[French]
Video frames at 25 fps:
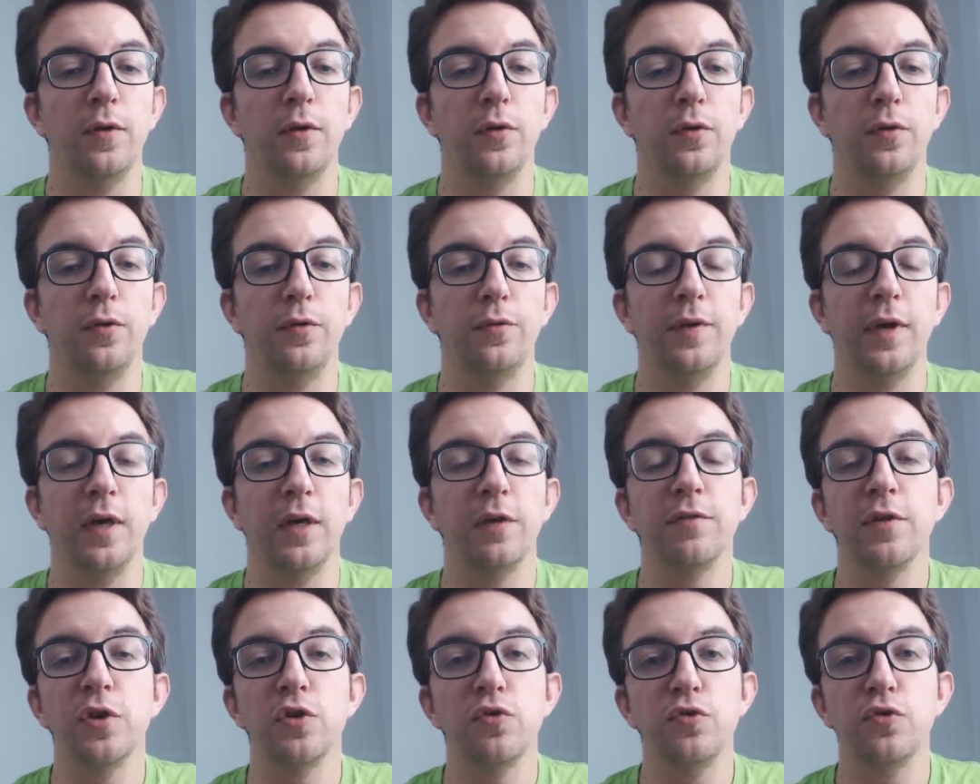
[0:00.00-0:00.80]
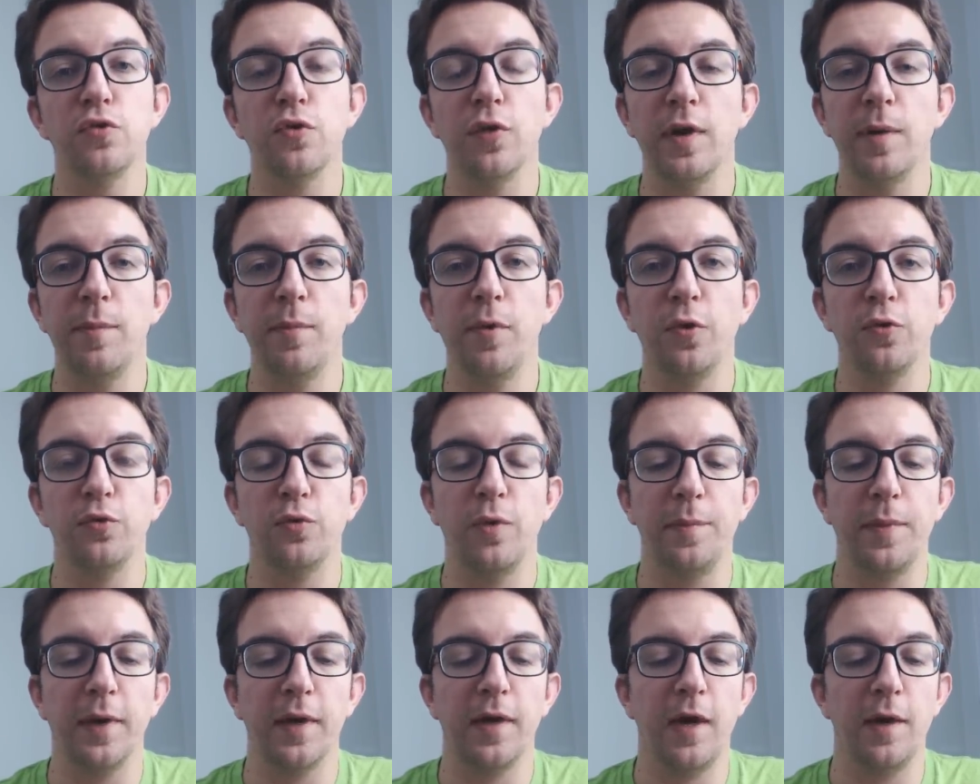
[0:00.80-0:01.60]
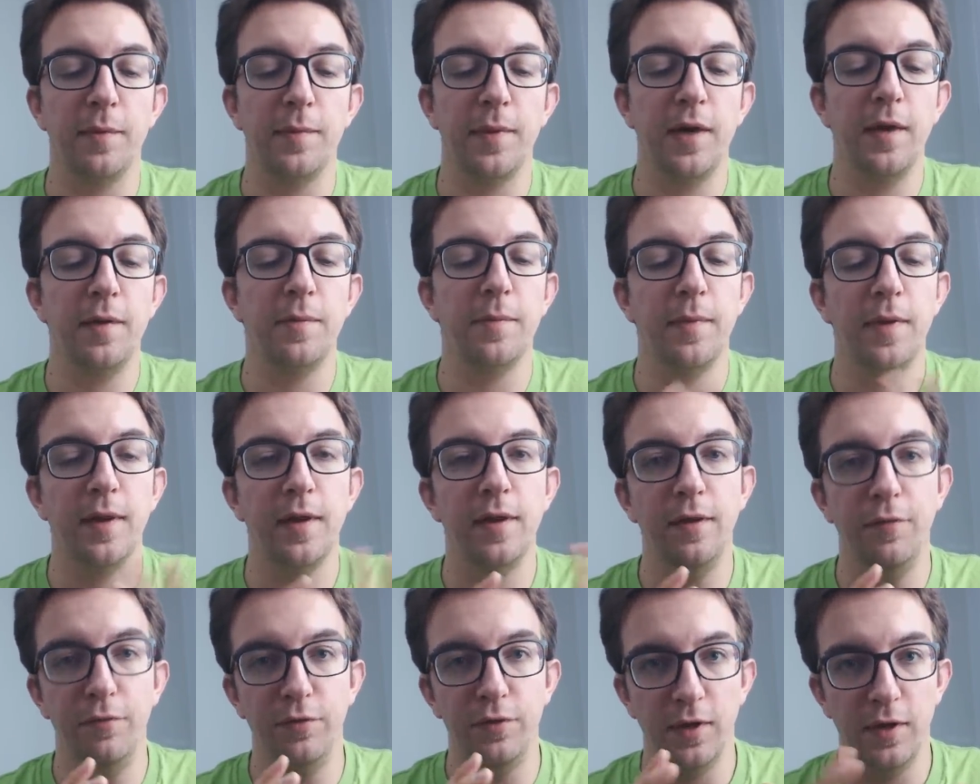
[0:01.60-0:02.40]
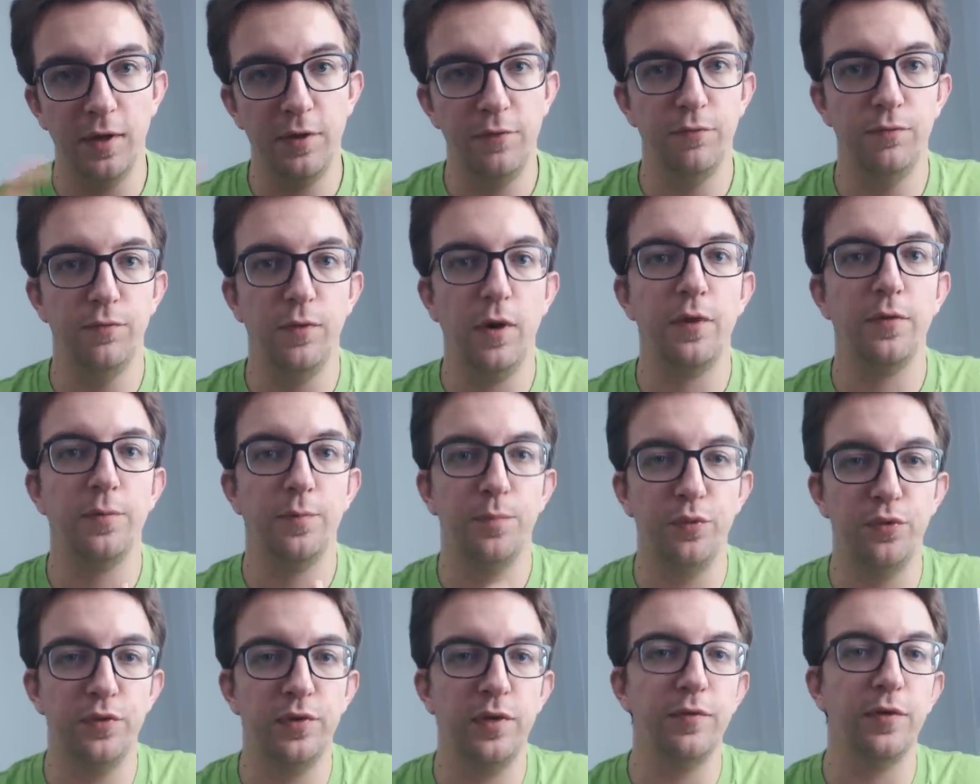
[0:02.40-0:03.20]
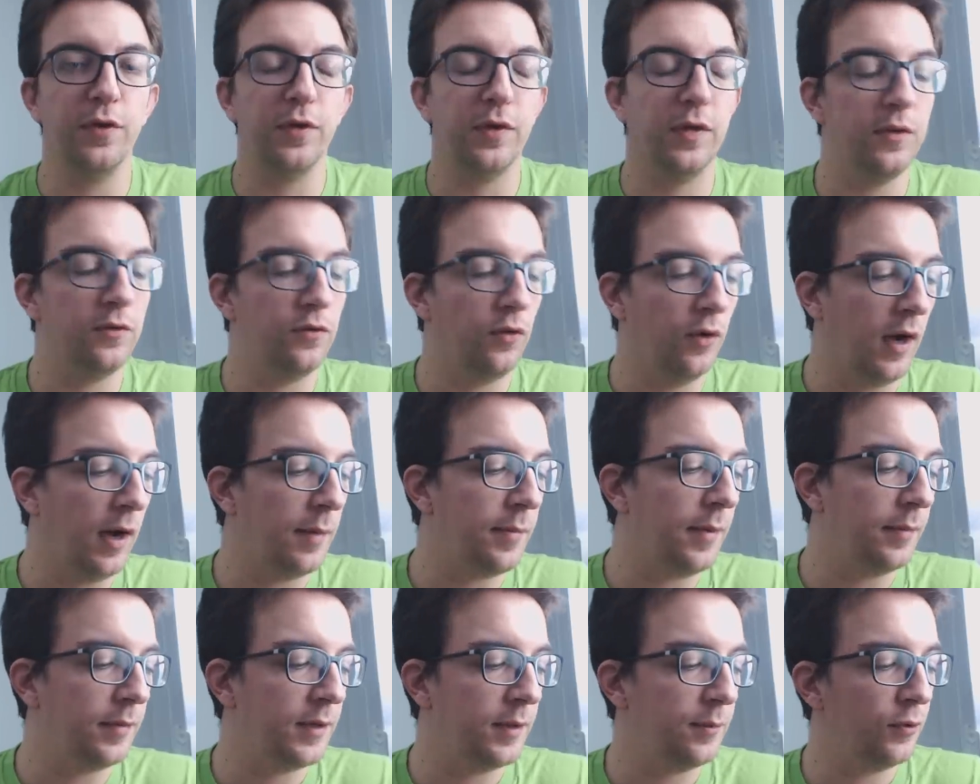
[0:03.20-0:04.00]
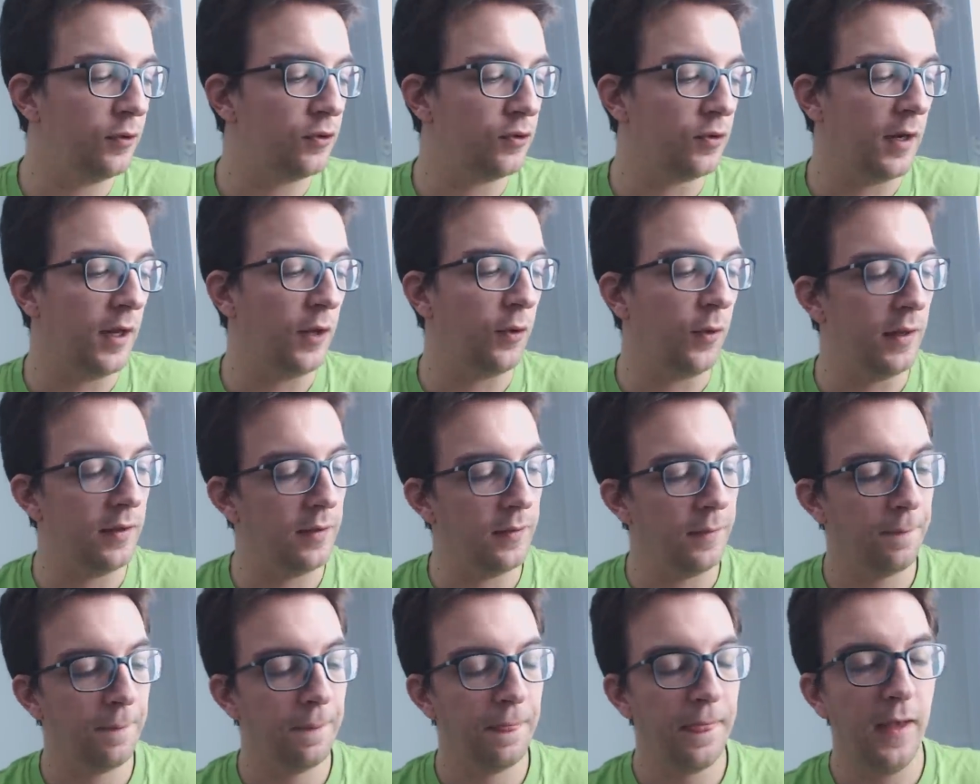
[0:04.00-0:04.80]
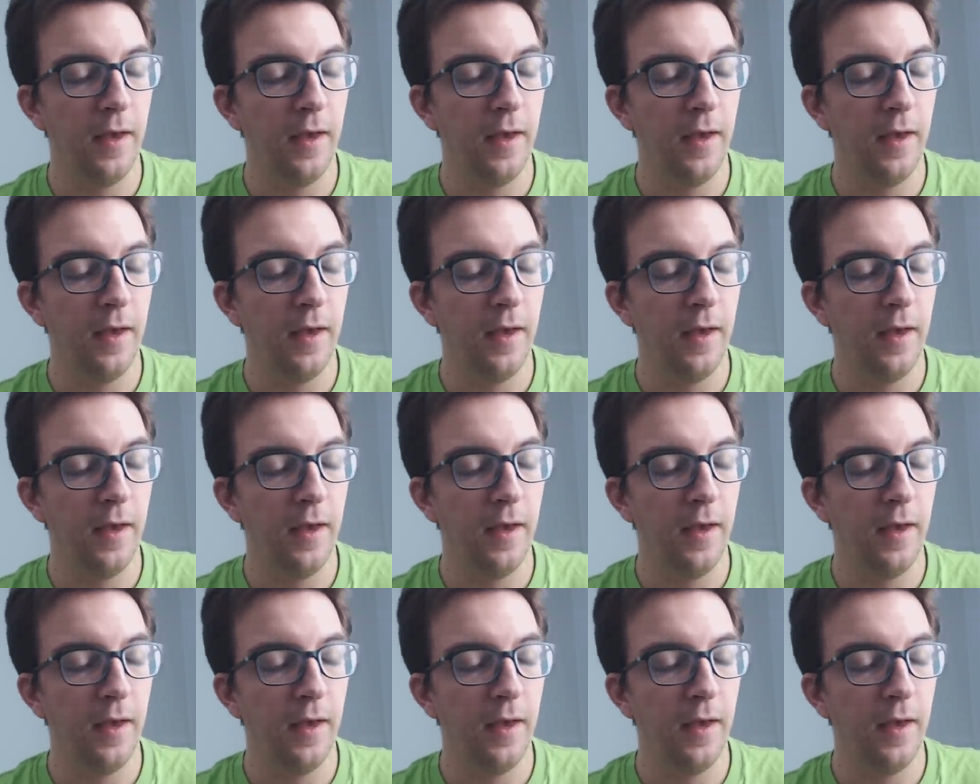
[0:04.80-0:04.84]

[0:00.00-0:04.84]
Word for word: Euh, vérifiez juste que les blancs ne soient pas cramés, mais vous allez devoir pousser votre histogramme un petit peu sur la droite.